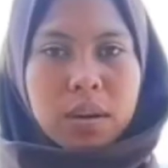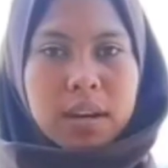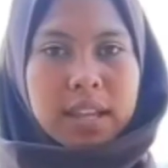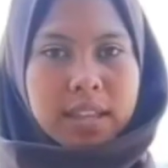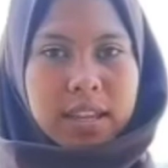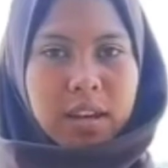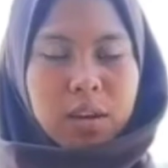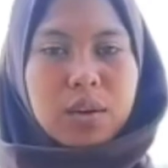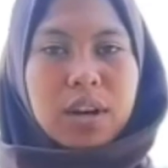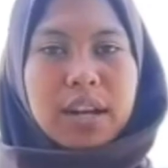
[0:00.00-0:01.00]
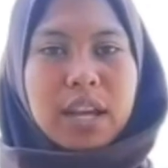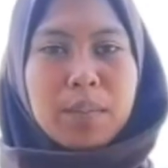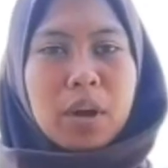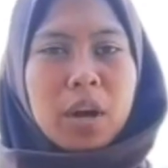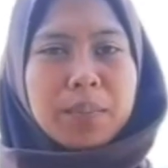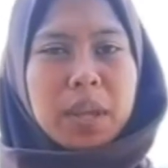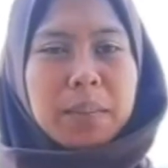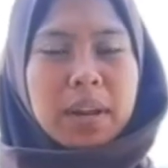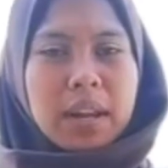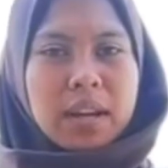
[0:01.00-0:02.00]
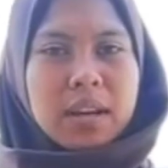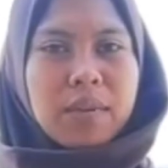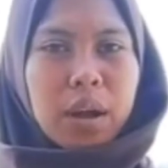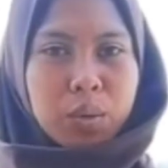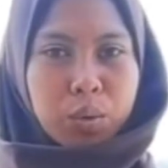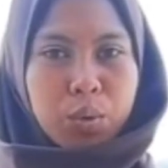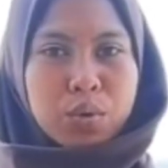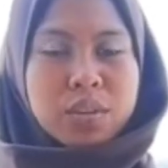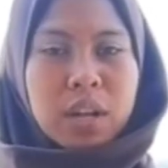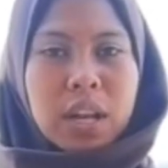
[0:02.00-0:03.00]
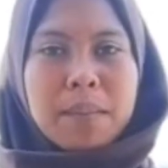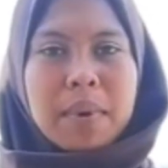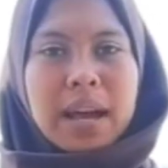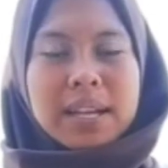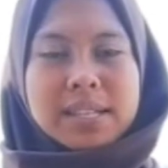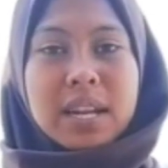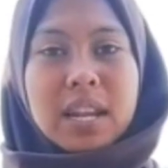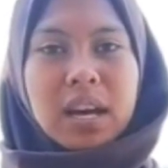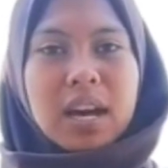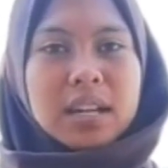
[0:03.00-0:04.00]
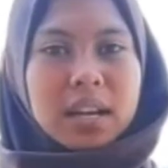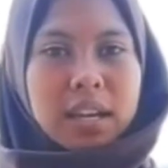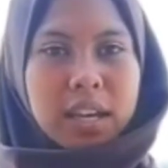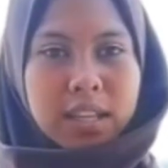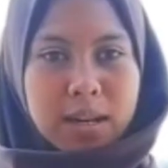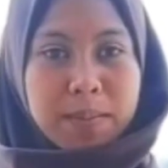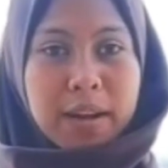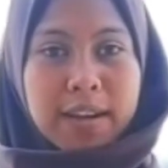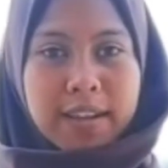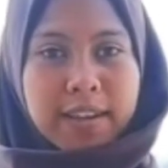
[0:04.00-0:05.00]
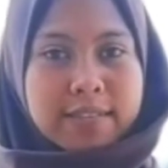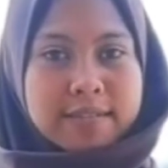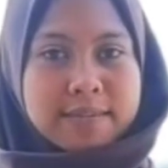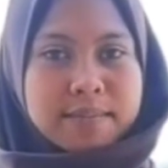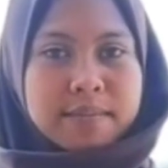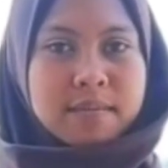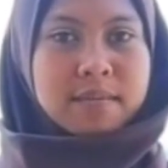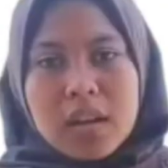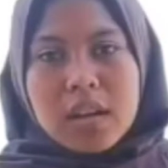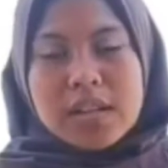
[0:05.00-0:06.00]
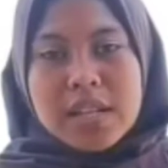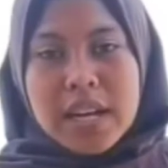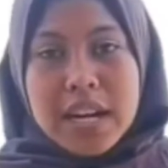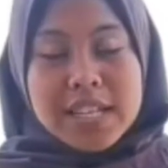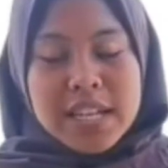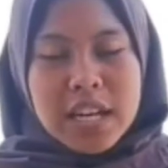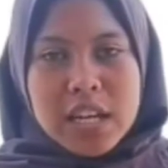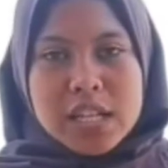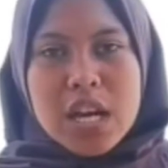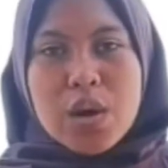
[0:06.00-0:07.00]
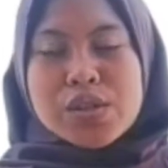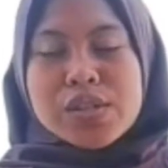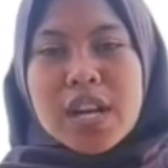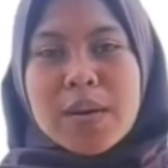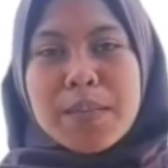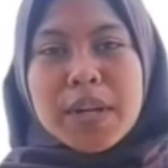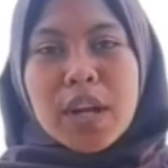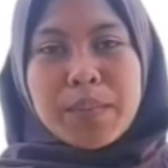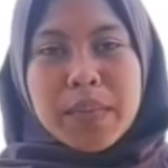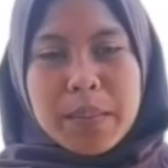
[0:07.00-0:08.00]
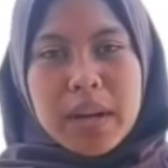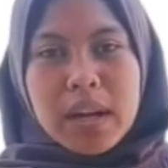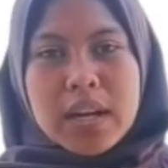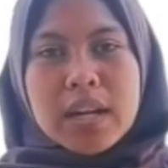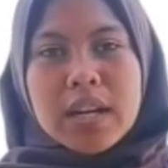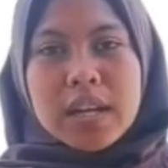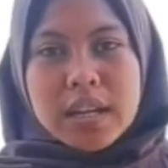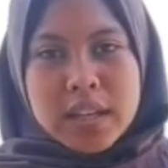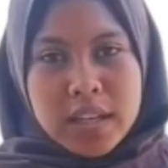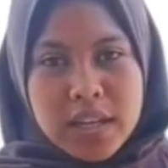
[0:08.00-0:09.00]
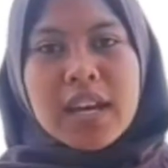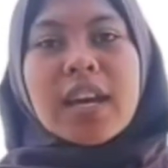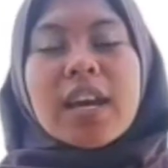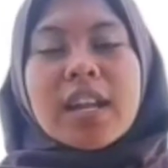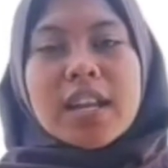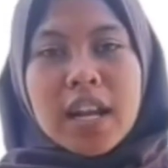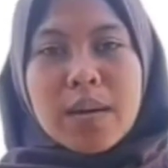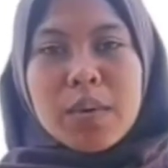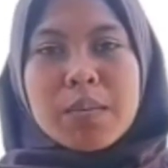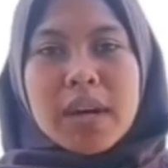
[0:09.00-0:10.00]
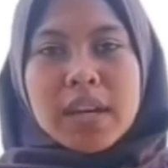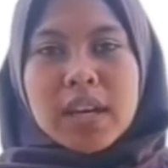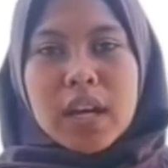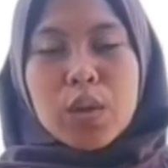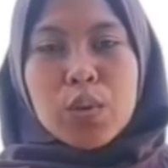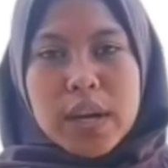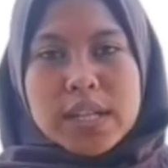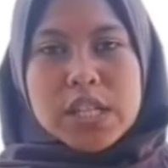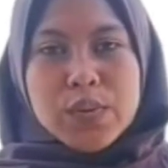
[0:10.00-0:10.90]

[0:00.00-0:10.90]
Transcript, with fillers: Kritik, kurangnya pengoptimalan waktu dalam melaksanakan kegiatan prakerja. Saran saya seharusnya lebih dioptimalkan lagi dalam pembagian tugas